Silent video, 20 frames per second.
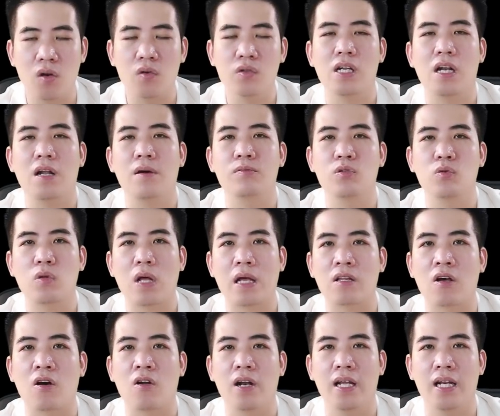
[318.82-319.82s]
lỗ chân lông chúng ta
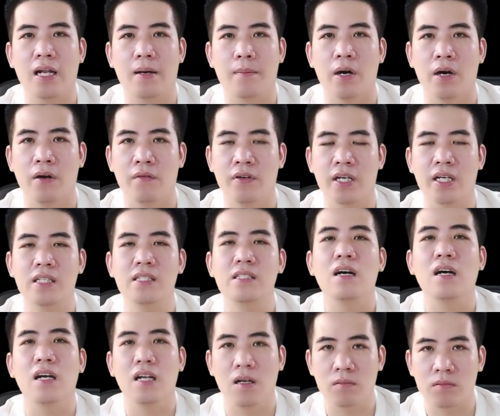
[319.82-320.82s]
to lên là bởi vì cái
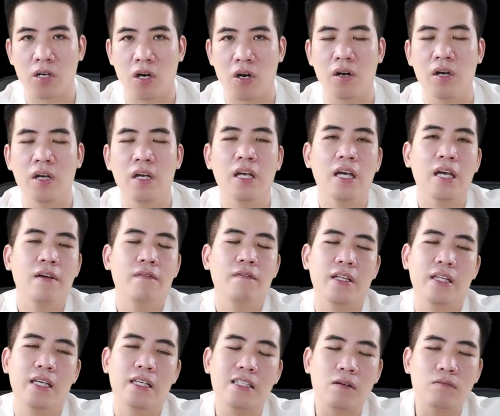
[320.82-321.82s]
sợi lông to
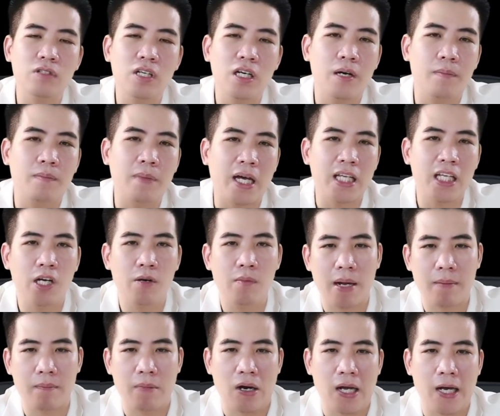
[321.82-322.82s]
vậy thì trong trường hợp này nhiều
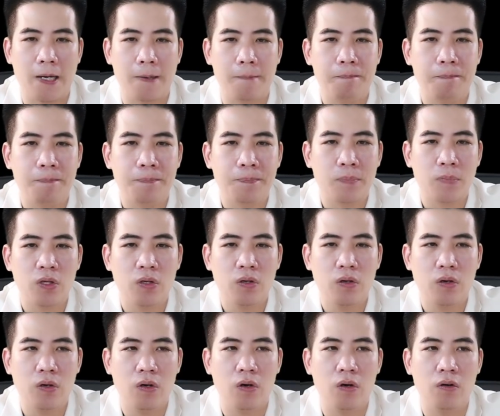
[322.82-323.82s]
bạn bảo là
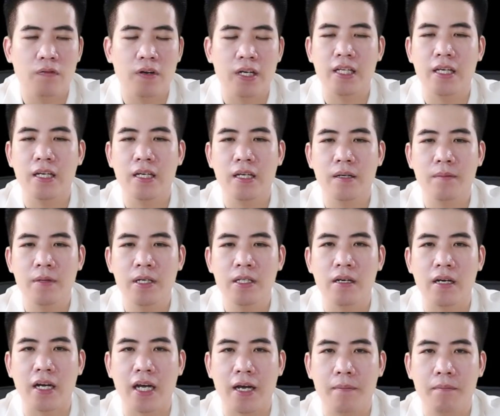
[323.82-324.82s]
ồ vậy thì bây
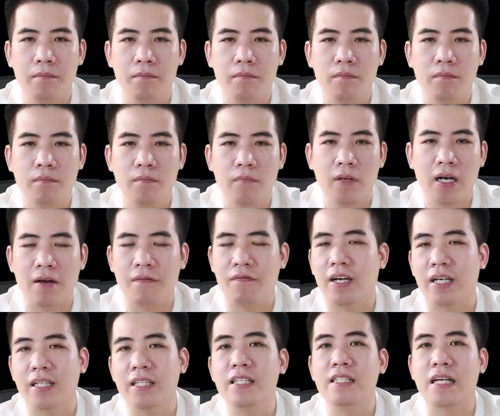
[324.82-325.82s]
giờ em gặp
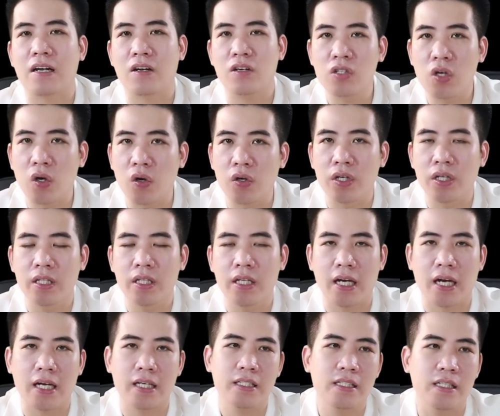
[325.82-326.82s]
phải cái tình trạng đó rồi
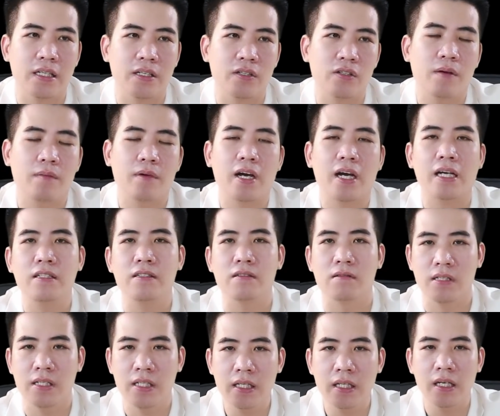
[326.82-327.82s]
thì anh chỉ cho em cái cách
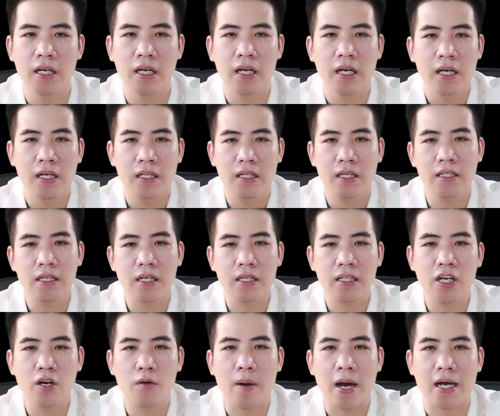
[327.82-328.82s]
xử lý thì rất
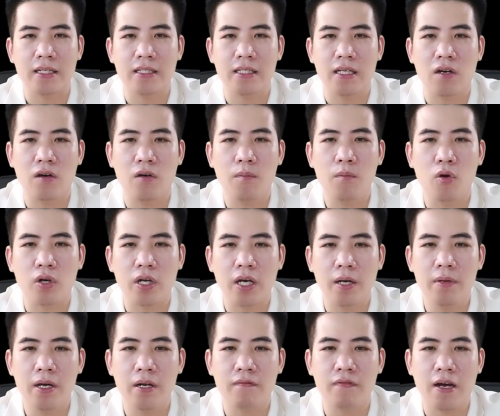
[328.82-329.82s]
nhiều bạn sẽ có một
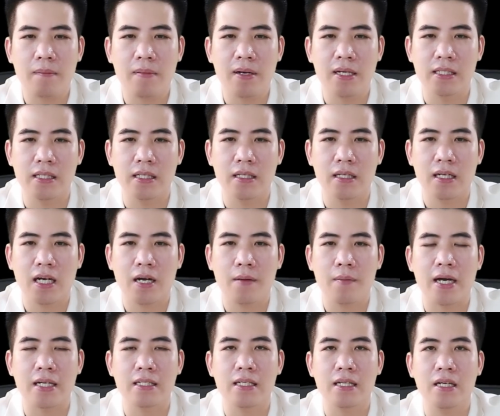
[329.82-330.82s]
cái biện pháp là gì các
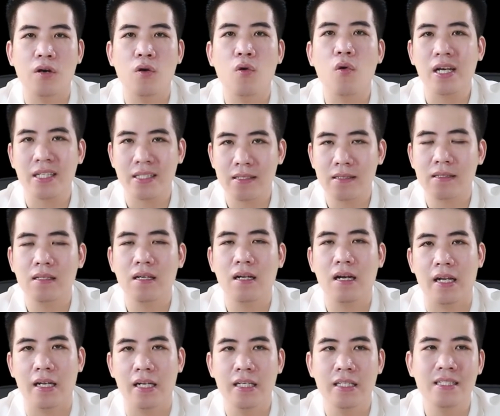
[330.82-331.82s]
bạn sẽ đi wax tức
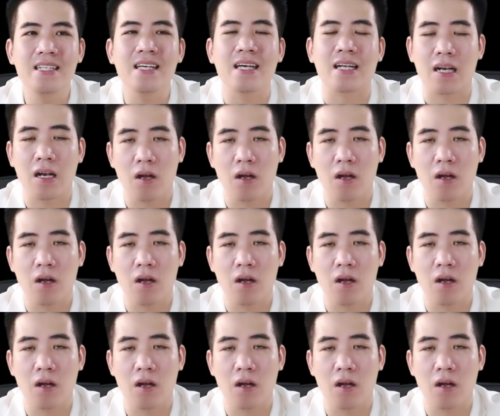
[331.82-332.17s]
là đi triệt